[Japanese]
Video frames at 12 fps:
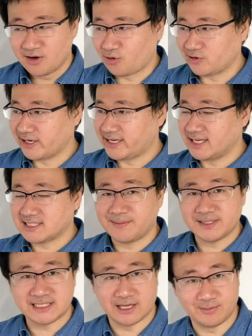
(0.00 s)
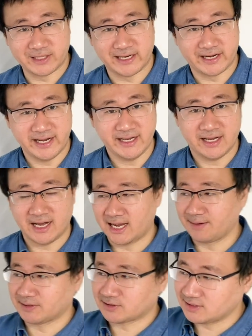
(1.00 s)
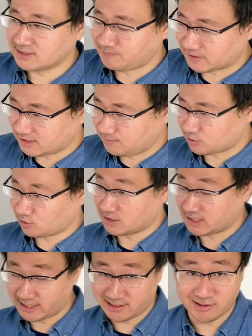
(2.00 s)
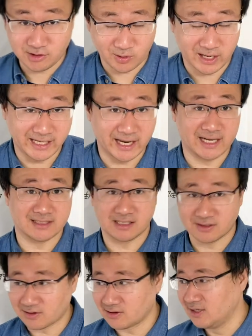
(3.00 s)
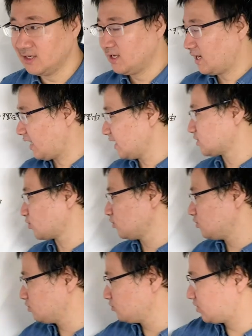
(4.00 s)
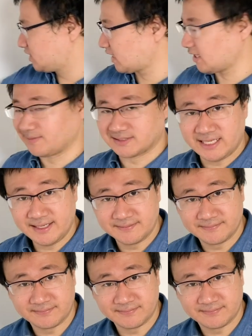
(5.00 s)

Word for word: こんだけ痩せましたよ、みたいなね。はい。まあ、それ、まあ、全部それは詐欺とかいらないですけど、はい。そういう節がありますね。